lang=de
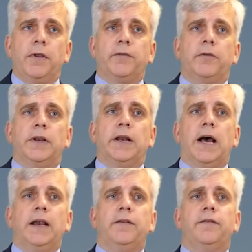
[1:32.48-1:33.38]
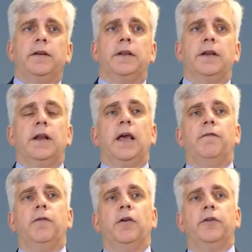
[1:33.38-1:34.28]
wir zu den einzelnen
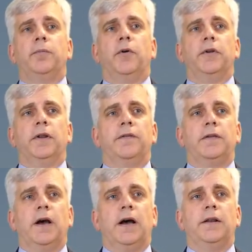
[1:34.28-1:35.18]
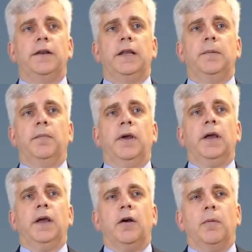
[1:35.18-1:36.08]
Erfolgspotenzialen im
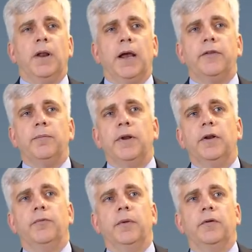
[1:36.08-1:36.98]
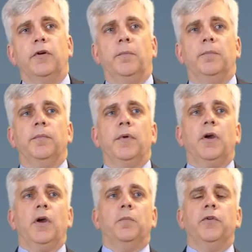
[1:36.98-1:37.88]
Compliance Management kommen,
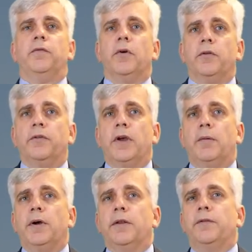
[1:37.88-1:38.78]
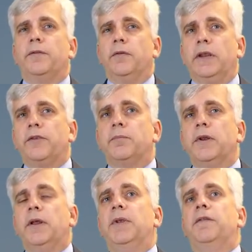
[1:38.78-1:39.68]
müssen wir uns aber zunächst mal
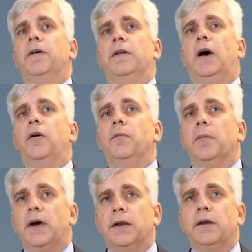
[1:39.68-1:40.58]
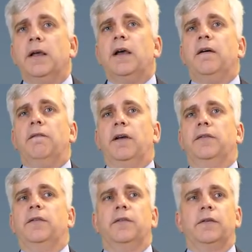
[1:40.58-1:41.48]
damit vertraut machen, was
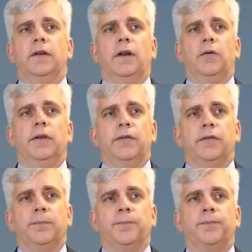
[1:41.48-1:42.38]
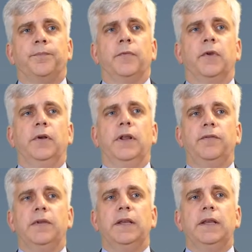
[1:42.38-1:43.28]
es genau ist. Und
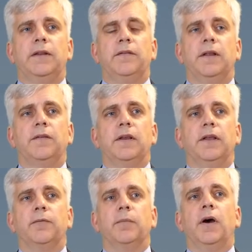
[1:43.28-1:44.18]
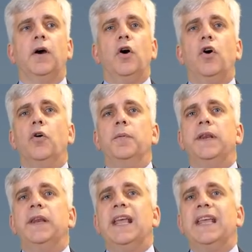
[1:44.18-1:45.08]
deswegen geht es jetzt erstmal um
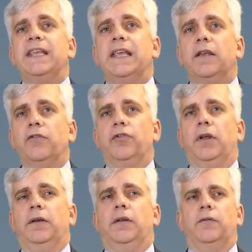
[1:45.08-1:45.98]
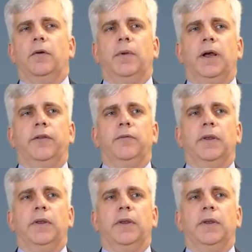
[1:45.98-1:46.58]
den Gegenstand des Compliance